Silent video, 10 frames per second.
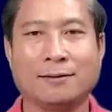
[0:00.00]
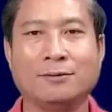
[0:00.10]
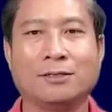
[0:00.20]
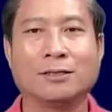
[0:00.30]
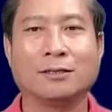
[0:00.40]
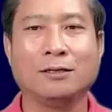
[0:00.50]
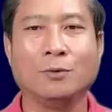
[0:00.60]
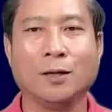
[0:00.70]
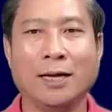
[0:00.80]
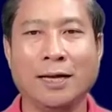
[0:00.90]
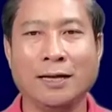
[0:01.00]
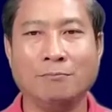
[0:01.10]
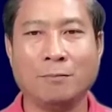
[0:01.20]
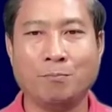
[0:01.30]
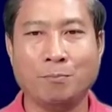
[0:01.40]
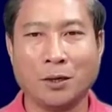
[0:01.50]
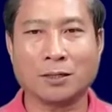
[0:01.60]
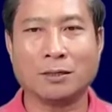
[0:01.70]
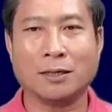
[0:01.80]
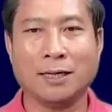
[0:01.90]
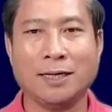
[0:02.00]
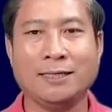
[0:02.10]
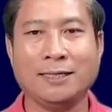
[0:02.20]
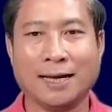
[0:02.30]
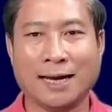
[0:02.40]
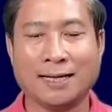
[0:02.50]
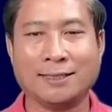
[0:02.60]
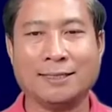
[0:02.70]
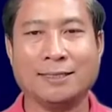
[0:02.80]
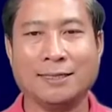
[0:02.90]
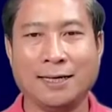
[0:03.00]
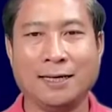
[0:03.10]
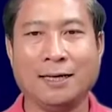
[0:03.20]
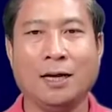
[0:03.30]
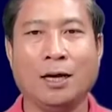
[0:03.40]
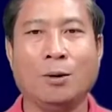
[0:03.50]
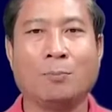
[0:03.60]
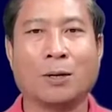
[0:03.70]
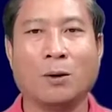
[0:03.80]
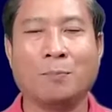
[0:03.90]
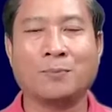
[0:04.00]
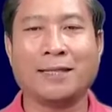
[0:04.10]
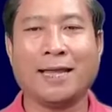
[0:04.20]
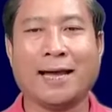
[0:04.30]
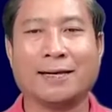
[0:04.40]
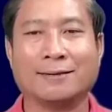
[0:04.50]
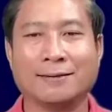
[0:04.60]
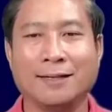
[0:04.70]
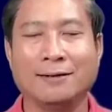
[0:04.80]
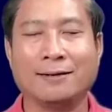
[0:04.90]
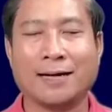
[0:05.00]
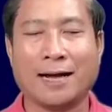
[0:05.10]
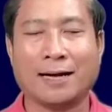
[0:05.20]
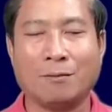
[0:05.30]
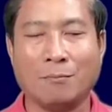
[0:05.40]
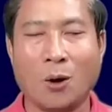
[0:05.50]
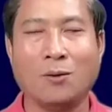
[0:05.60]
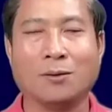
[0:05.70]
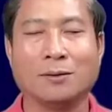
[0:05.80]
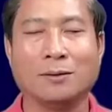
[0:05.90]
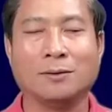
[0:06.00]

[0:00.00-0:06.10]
cứ chỉ từ mùi hình bầm phốt hình khăn chiến kế prom tiền tư khẳng khá bông